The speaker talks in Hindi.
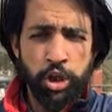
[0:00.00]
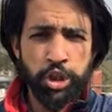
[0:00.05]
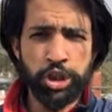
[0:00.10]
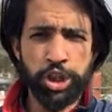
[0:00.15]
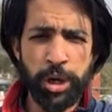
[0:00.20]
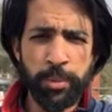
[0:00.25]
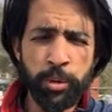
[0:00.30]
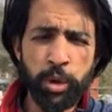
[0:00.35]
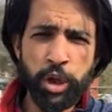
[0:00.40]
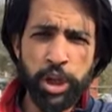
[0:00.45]

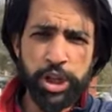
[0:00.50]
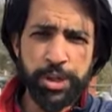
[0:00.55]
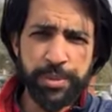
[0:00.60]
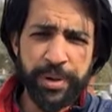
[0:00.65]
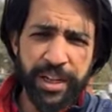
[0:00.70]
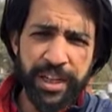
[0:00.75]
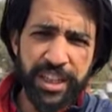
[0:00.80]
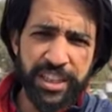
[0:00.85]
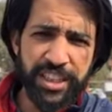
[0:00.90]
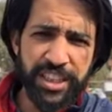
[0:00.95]
जम्मू
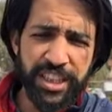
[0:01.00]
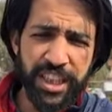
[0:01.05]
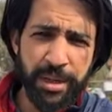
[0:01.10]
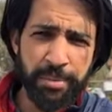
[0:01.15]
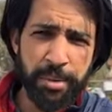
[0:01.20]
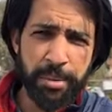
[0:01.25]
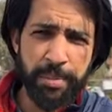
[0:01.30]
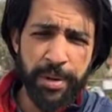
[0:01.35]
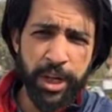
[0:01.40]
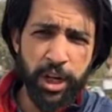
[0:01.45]
कश्मीर के
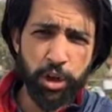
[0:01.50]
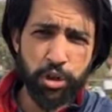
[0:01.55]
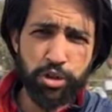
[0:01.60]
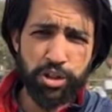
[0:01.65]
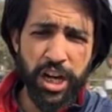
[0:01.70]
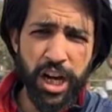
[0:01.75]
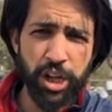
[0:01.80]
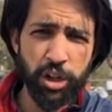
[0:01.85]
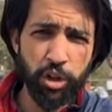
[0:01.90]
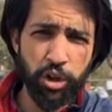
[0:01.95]
जितने भी
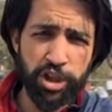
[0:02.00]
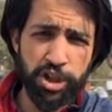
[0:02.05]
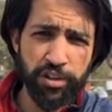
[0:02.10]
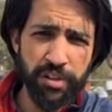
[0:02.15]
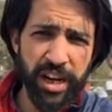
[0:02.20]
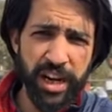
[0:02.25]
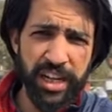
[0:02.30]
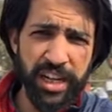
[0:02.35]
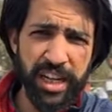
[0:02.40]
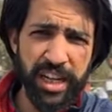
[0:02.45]
बेरोजगार
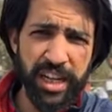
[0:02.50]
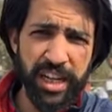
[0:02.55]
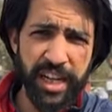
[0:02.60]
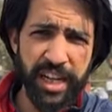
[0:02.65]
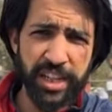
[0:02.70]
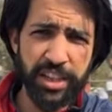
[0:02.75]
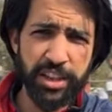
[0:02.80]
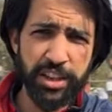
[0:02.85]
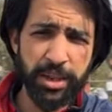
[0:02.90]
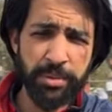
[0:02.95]
नौजवान
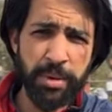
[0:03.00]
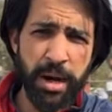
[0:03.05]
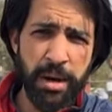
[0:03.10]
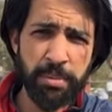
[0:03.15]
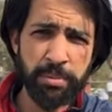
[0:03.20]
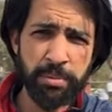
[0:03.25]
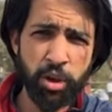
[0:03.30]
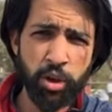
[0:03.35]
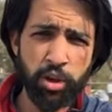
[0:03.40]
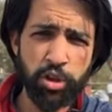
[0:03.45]
है इन
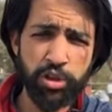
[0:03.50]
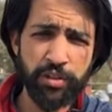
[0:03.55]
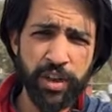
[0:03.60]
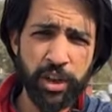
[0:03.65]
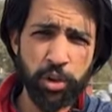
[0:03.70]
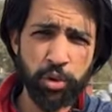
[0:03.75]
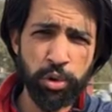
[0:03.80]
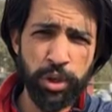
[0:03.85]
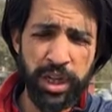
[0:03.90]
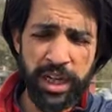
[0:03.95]
तमाम
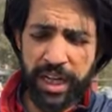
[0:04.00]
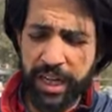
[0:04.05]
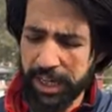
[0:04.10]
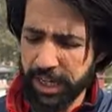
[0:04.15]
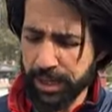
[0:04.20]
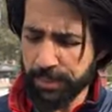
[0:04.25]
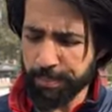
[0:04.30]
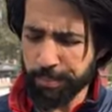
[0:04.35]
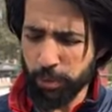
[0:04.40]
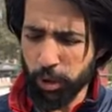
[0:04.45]
नौजवानों के लिए
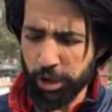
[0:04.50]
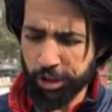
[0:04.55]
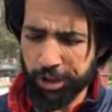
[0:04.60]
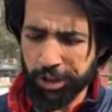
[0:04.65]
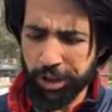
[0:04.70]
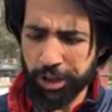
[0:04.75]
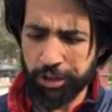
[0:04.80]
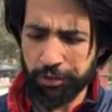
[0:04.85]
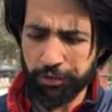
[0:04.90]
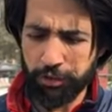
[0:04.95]
एक
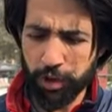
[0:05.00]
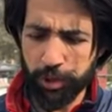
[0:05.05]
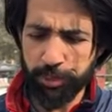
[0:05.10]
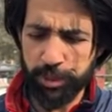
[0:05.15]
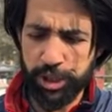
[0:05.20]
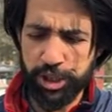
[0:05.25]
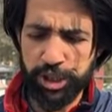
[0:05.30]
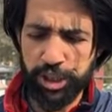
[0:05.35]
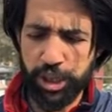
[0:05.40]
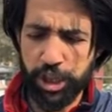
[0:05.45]
इम्पॉर्टेंट
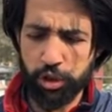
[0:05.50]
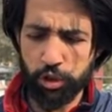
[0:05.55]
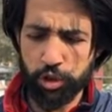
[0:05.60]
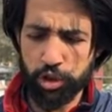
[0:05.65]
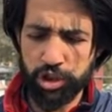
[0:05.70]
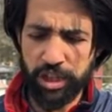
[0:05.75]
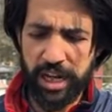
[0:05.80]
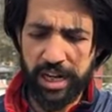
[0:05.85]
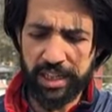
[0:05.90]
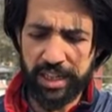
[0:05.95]
इन्फॉर्मेशन है
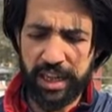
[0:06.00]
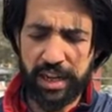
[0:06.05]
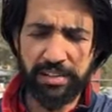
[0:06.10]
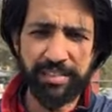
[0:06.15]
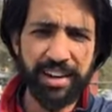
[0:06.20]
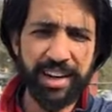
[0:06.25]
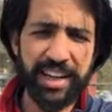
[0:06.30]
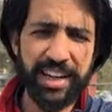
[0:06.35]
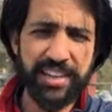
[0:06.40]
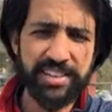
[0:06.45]
रोजगार के
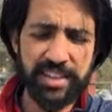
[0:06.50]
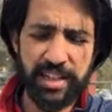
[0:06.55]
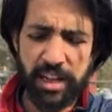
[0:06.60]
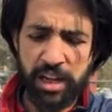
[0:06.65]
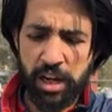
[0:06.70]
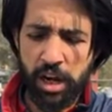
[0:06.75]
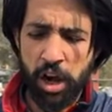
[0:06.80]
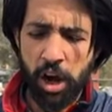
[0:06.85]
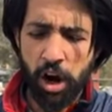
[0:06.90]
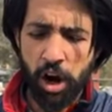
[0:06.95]
हवाले से
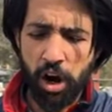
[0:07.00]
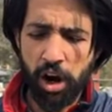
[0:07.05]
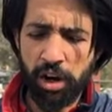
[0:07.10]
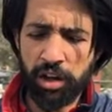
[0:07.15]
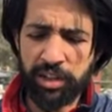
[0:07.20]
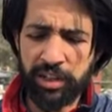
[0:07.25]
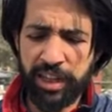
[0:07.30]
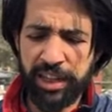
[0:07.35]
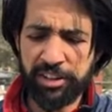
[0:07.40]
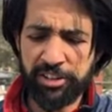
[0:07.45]

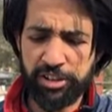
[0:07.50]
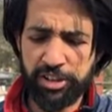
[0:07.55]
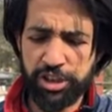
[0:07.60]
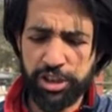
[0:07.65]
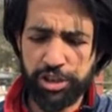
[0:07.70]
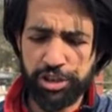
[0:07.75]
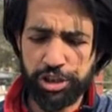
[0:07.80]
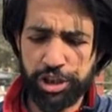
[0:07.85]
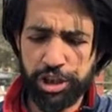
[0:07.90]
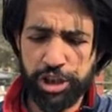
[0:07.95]
ऑनलाइन
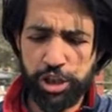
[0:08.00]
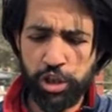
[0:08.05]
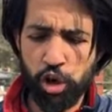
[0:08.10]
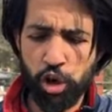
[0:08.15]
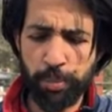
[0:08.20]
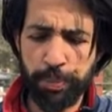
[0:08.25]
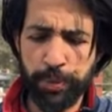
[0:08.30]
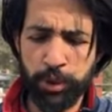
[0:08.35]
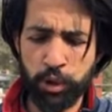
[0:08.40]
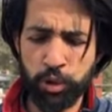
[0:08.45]
रजिस्ट्रेशन
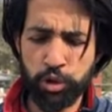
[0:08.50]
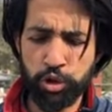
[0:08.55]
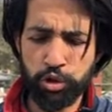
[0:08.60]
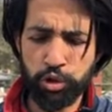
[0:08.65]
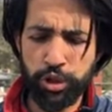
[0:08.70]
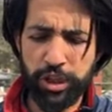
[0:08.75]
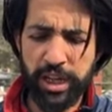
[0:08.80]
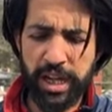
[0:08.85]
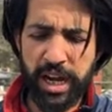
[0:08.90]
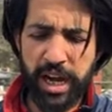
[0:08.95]
ओपन हो
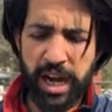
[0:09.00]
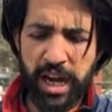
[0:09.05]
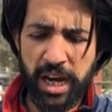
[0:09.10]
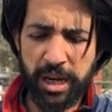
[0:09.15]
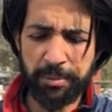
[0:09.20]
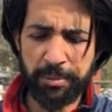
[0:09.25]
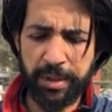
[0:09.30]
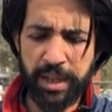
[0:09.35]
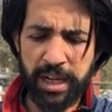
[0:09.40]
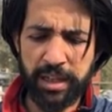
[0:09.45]
चुकी है
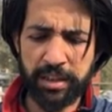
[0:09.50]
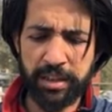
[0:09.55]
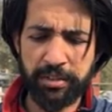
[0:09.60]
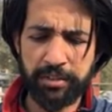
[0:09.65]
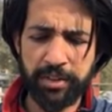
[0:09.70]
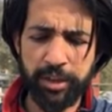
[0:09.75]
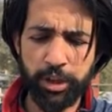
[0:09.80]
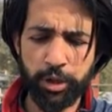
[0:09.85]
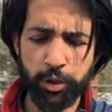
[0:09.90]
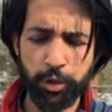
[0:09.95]
आर्मी
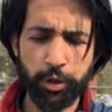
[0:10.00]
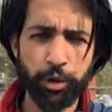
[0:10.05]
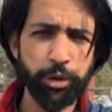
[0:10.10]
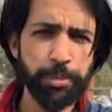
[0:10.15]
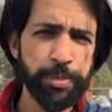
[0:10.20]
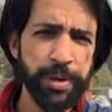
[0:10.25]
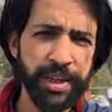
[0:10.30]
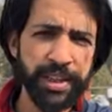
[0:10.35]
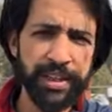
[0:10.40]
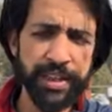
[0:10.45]
अग्निवीर
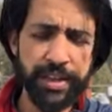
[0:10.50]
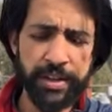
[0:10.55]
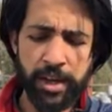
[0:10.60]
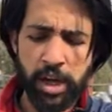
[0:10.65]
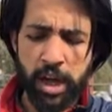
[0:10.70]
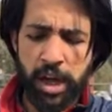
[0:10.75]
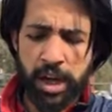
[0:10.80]
रिक्रूटमेंट की